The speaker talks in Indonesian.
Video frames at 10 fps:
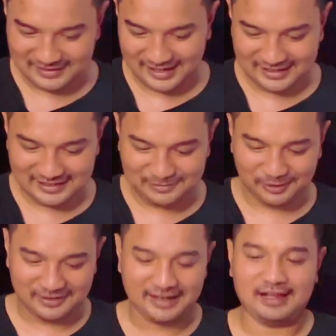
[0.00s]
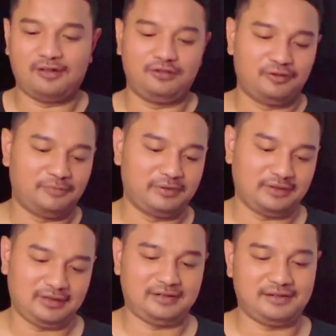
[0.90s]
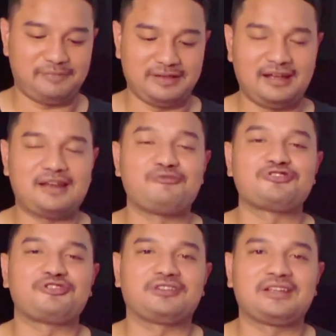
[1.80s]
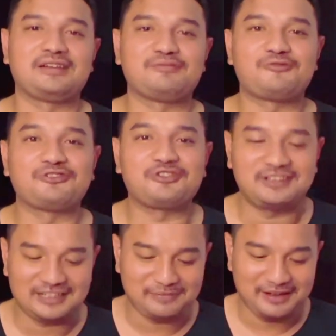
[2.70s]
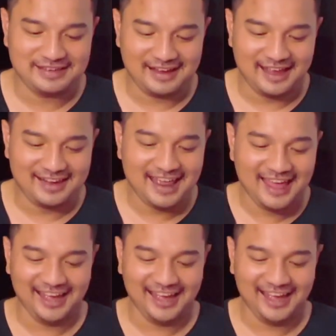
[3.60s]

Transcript: nah ini disebut eh Allah Akbar kebanyakan moncoloti moncoloti kebanyakan